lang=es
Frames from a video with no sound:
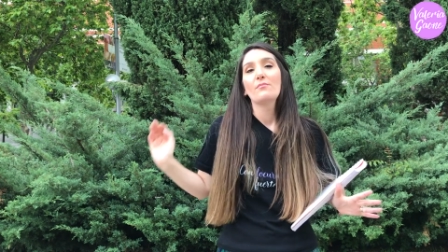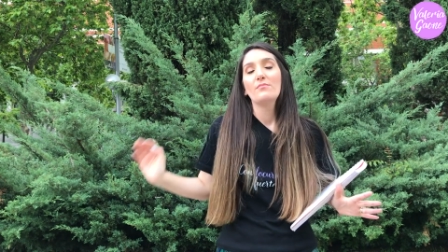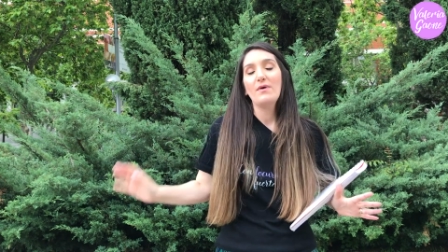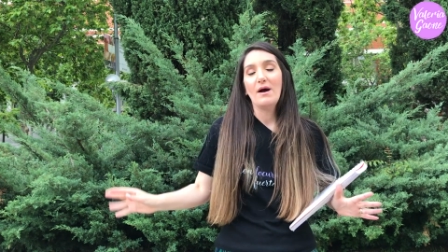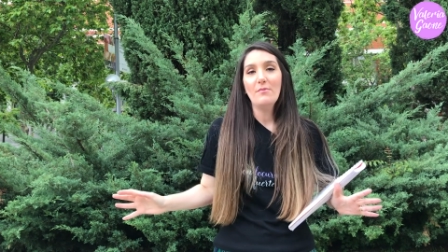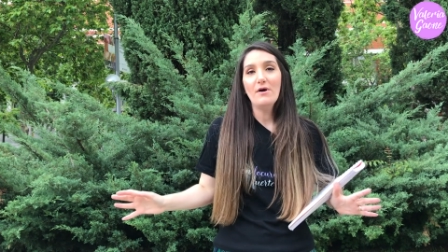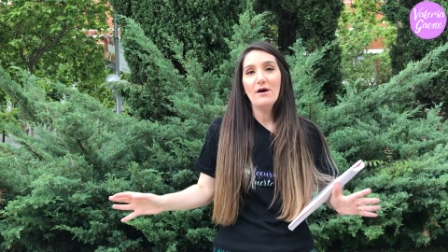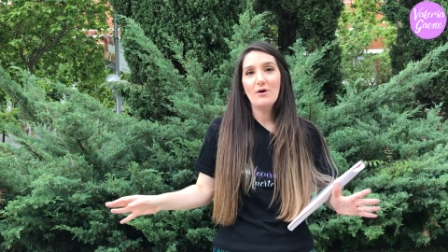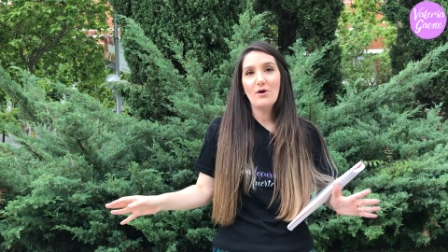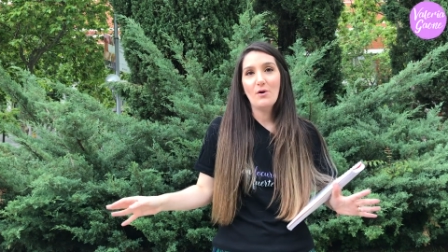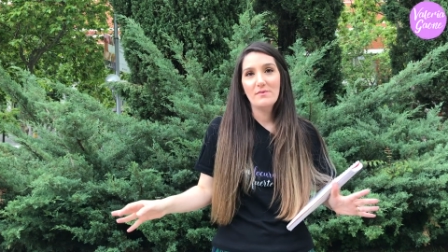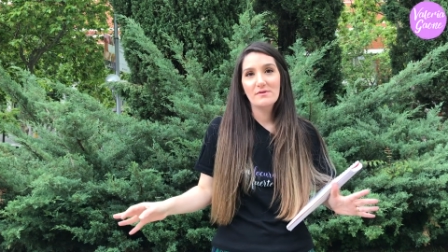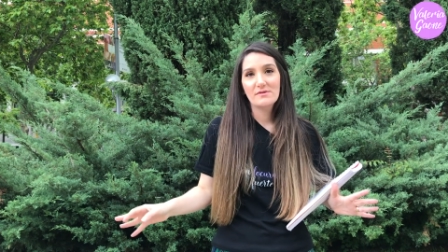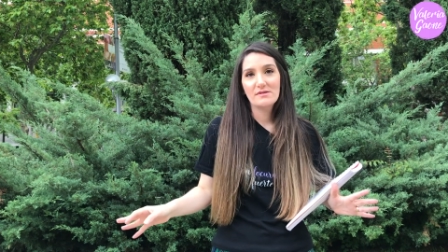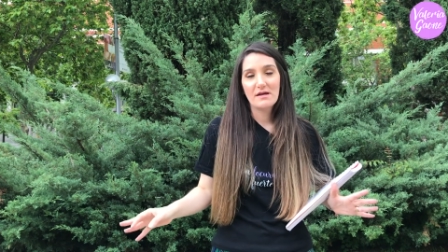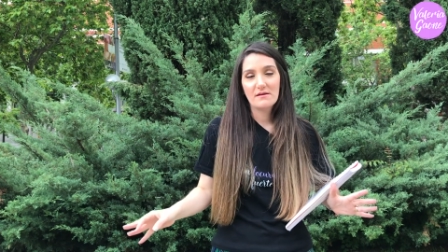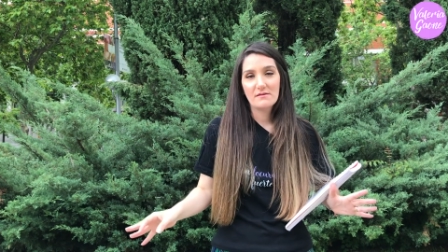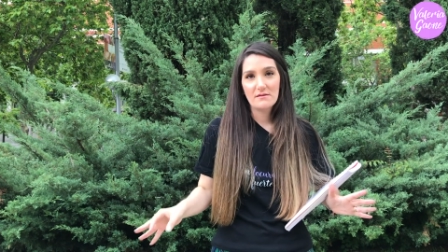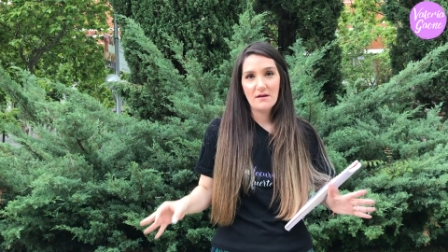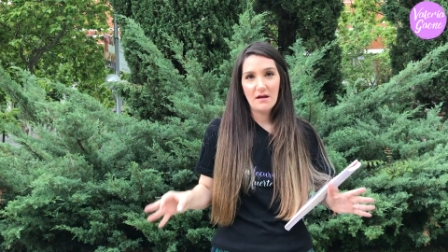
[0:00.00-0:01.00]
Vamos a
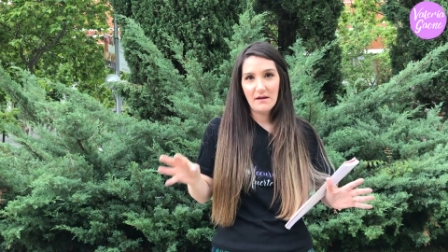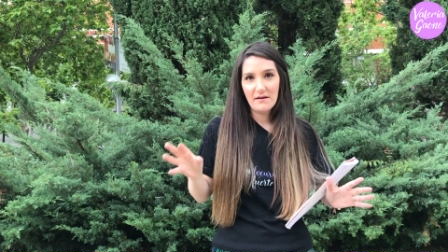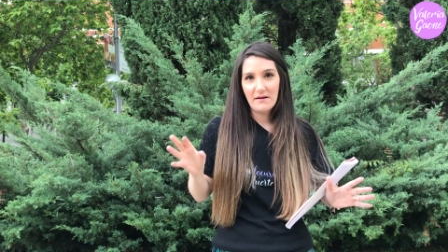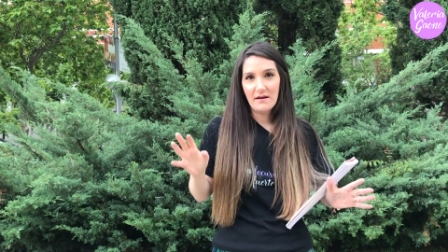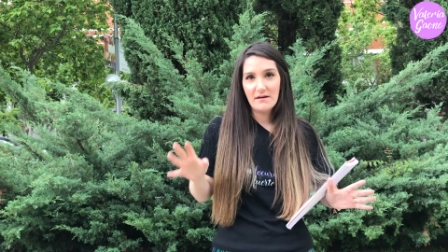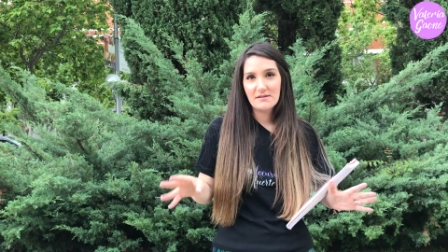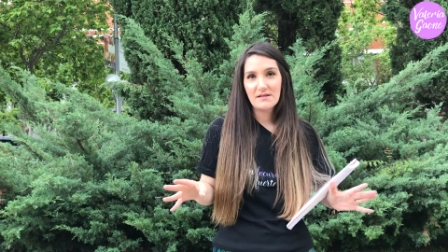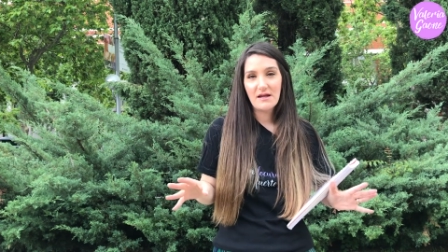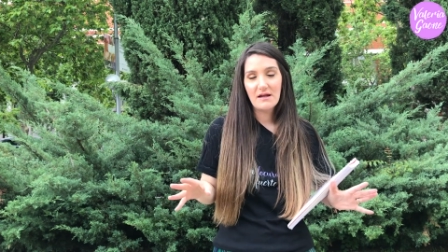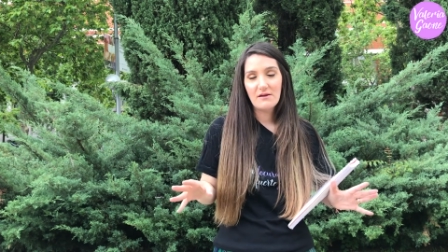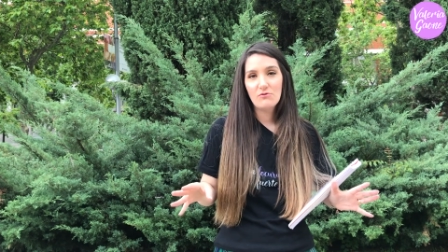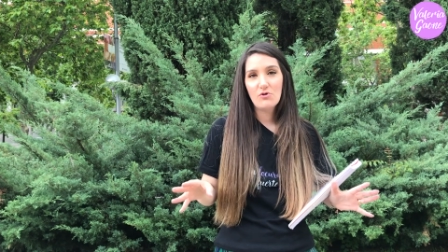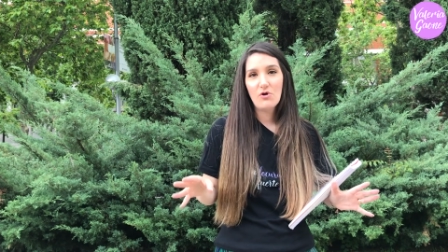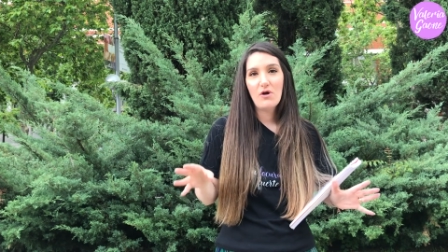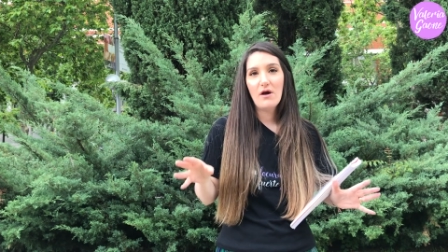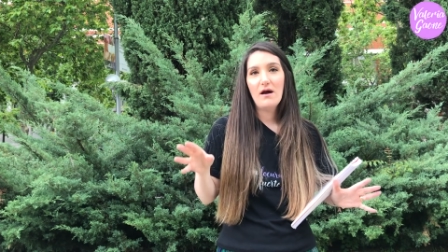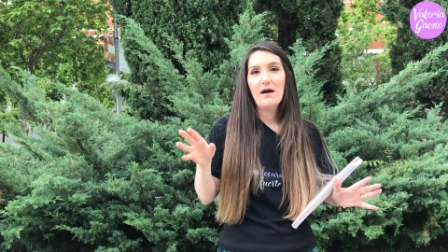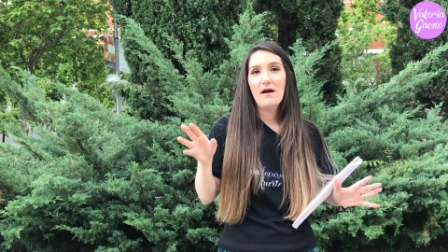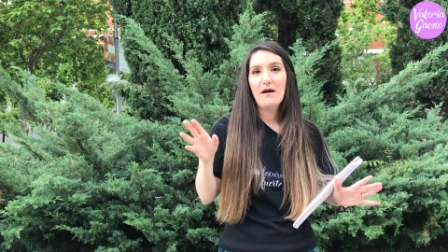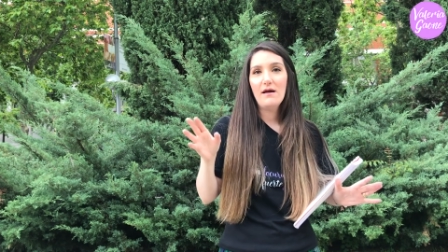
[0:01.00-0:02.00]
comenzar ya analizando
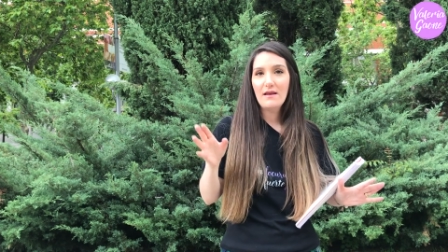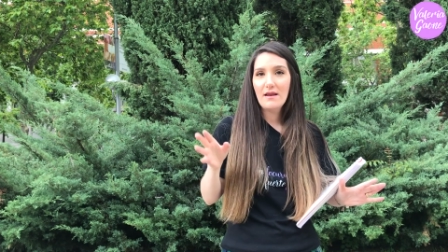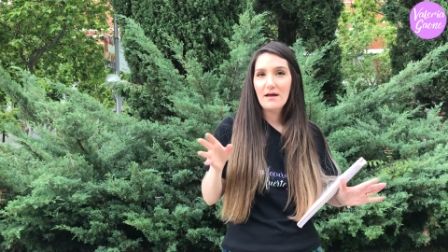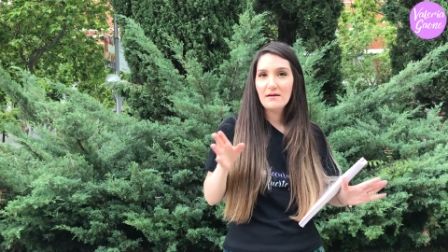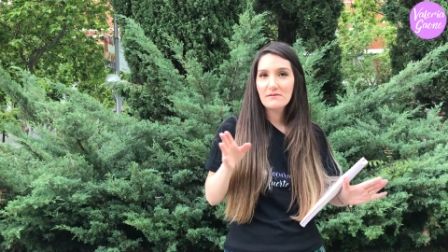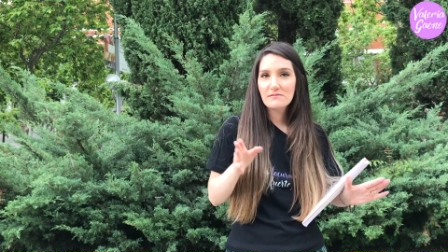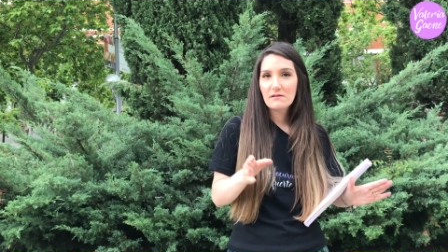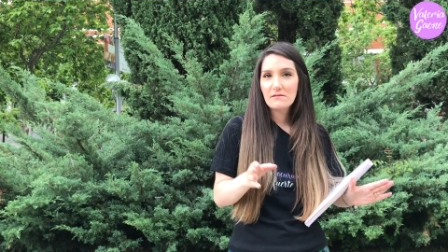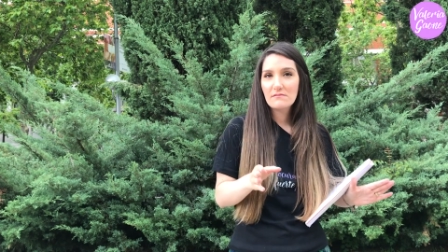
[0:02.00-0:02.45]
a las